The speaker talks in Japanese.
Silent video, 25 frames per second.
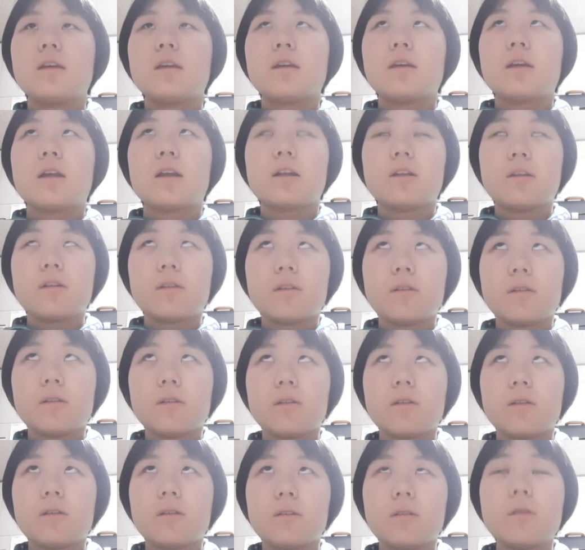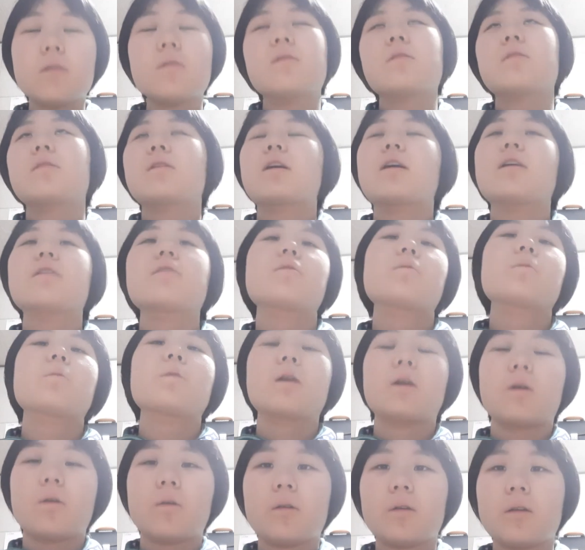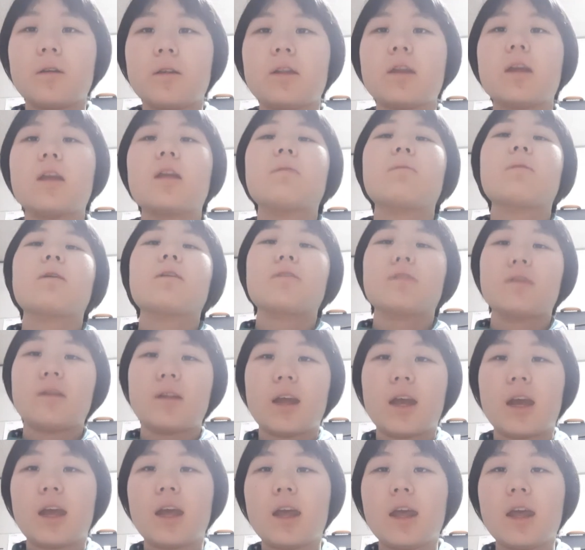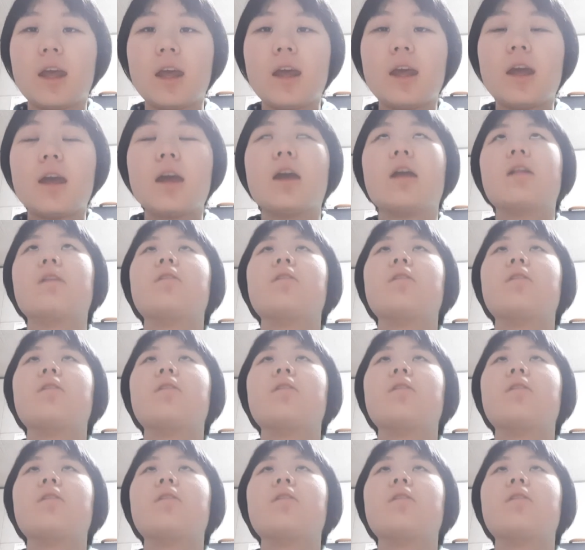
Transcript: 野球の感想とかを言っていきますので、えっ